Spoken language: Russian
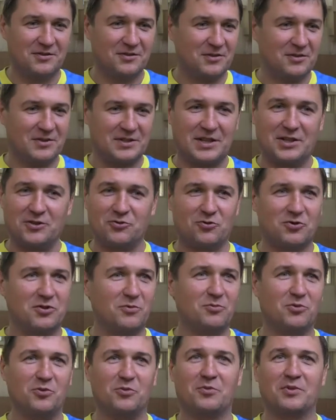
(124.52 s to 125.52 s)
сразу же
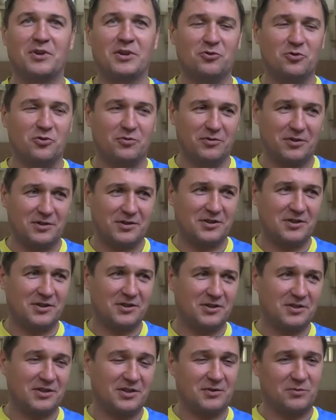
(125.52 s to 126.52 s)
будем готовы
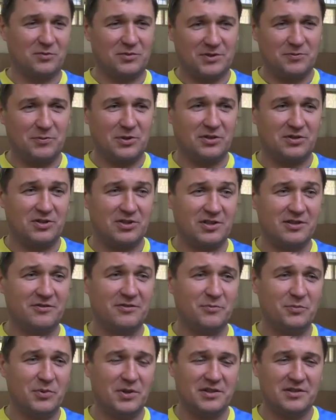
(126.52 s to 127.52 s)
к, к этим смены
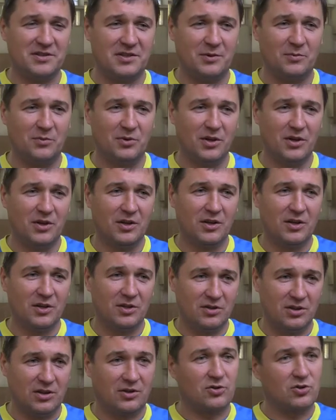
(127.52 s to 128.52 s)
часовым поясам.
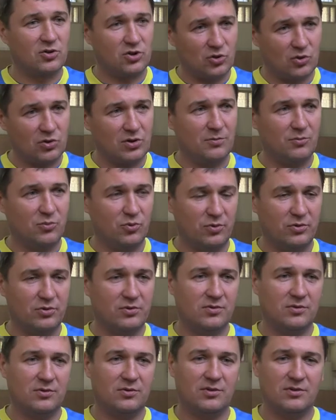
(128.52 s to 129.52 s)
Нет, что-то
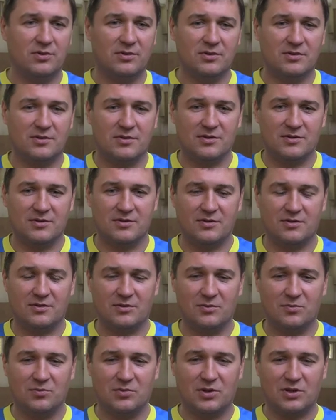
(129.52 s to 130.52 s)
будет из
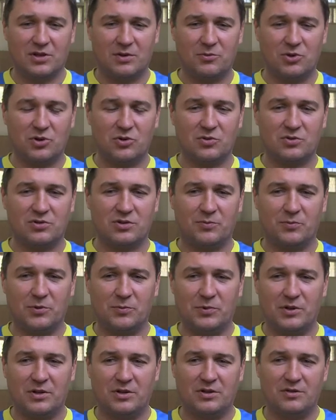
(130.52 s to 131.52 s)
медикаментозных
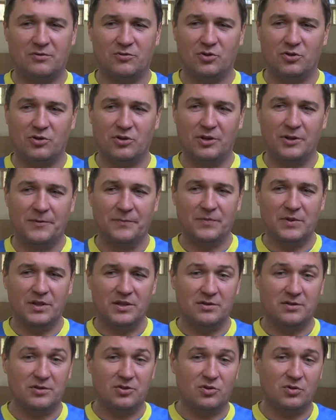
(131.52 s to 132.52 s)
препаратов, но
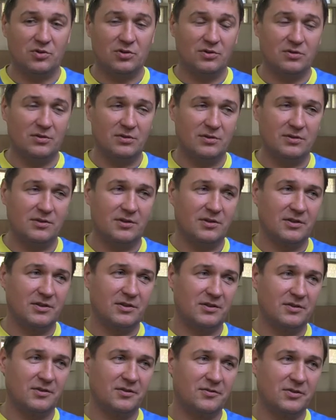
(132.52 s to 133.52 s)
есть еще
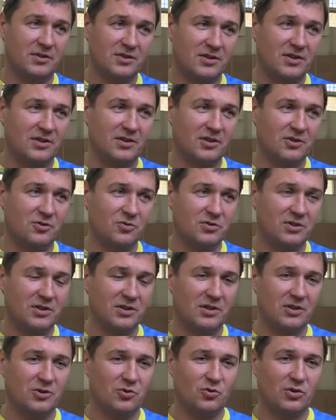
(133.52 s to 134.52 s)
физические нагрузки,
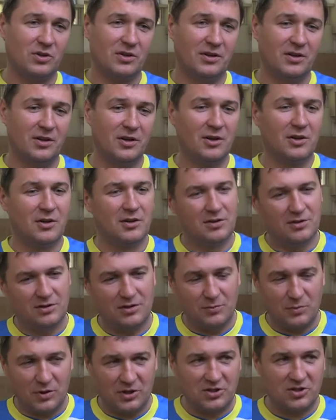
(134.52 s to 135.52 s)
которые
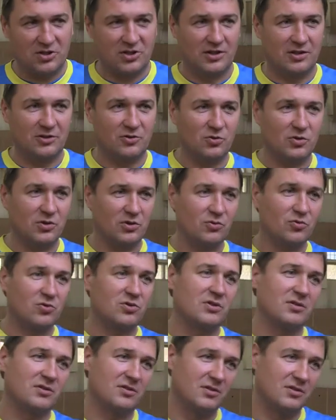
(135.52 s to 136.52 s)
небольшие, но их
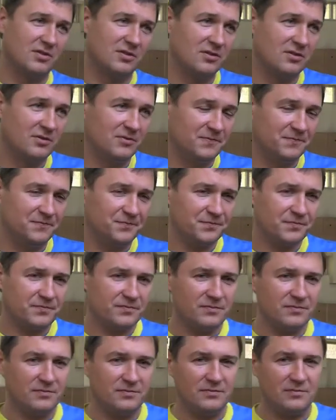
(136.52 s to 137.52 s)
нужно делать.
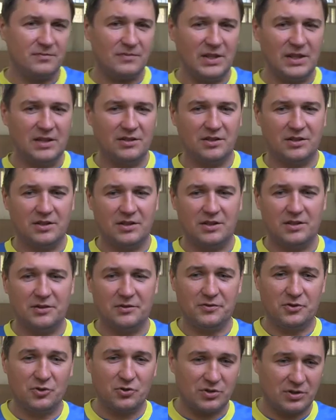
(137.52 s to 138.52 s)

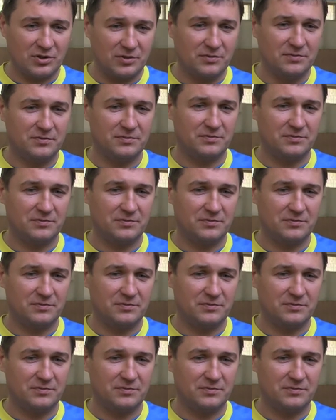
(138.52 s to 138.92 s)
Все это